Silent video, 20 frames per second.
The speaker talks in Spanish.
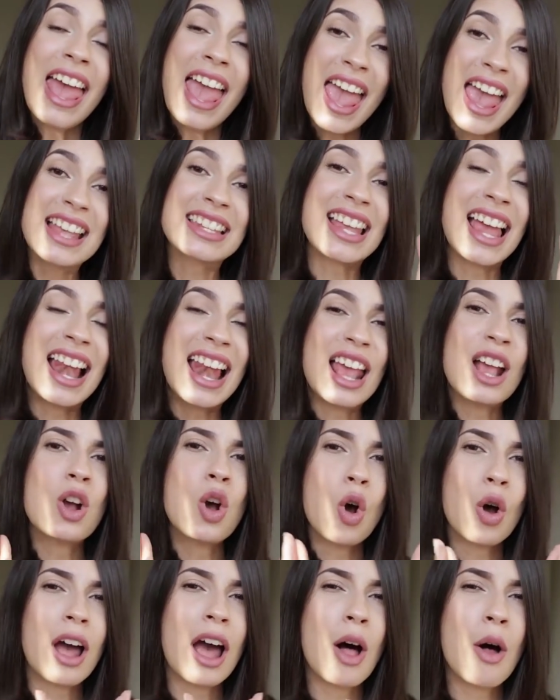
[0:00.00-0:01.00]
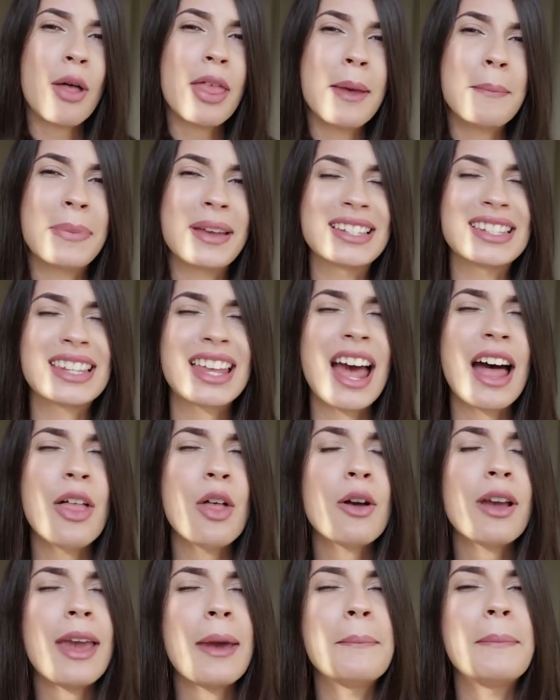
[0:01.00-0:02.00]
es el encocado de
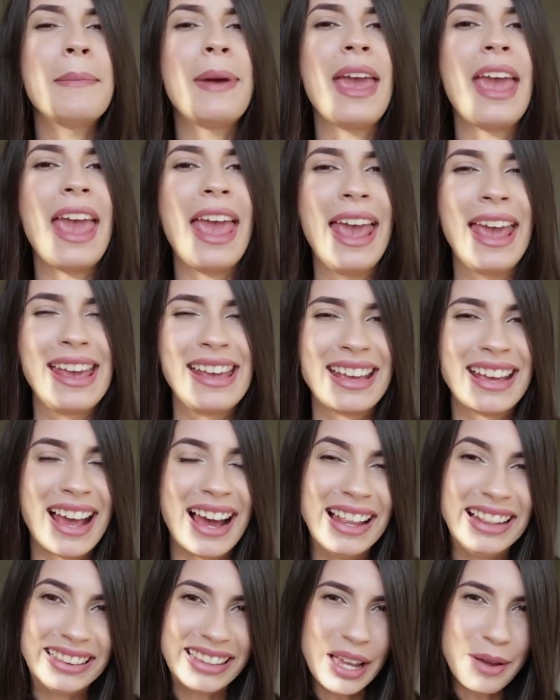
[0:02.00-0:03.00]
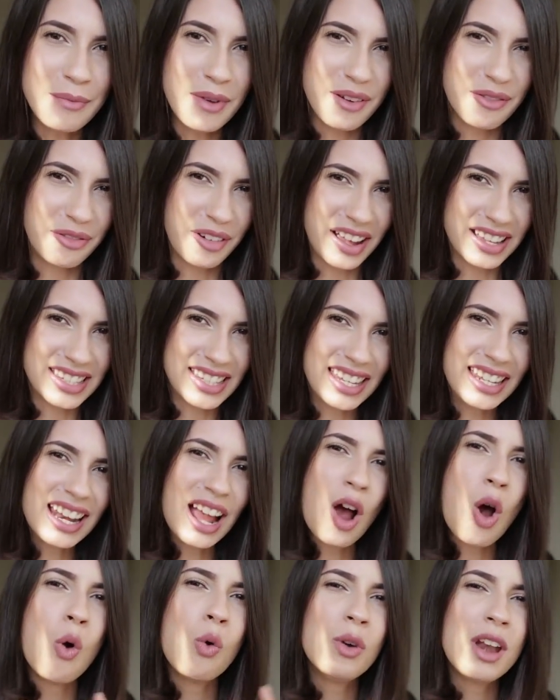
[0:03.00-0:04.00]
pescado que me encanta, me
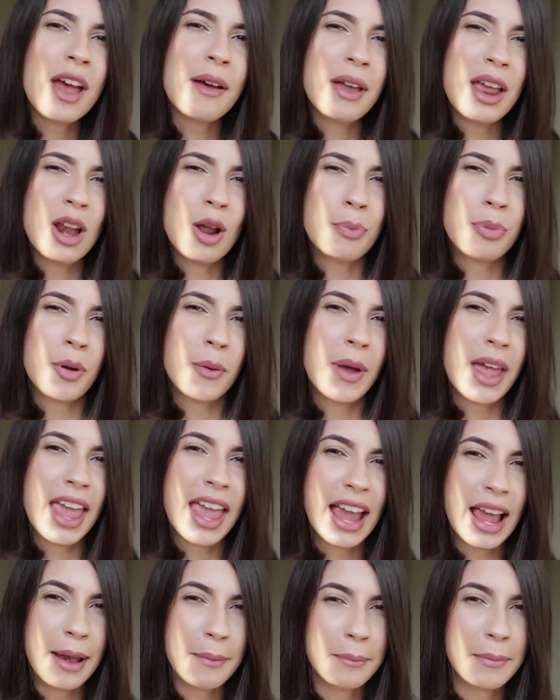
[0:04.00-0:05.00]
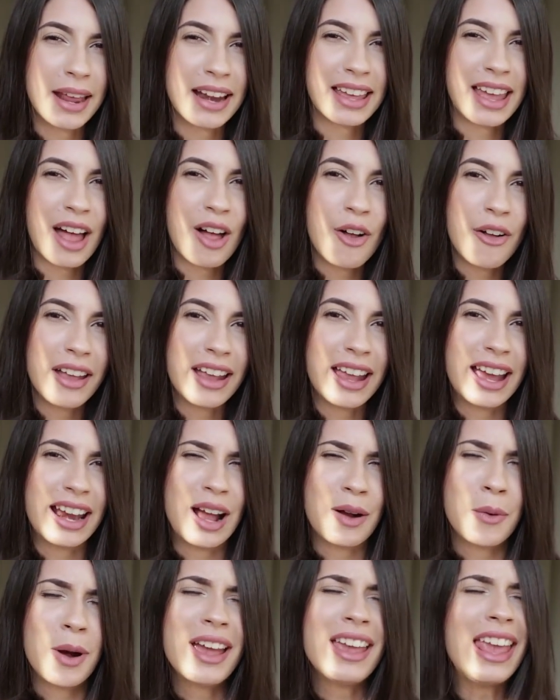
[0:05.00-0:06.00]
fascina. Una vez lo probé en el mercado de
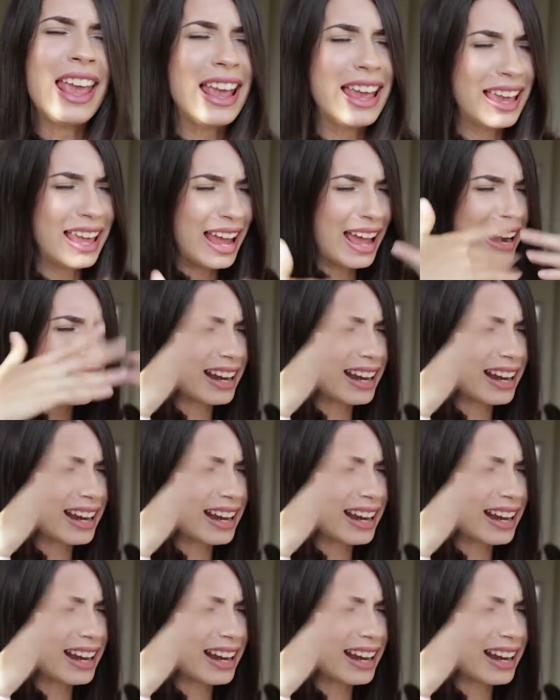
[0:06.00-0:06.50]
Caraguay y qué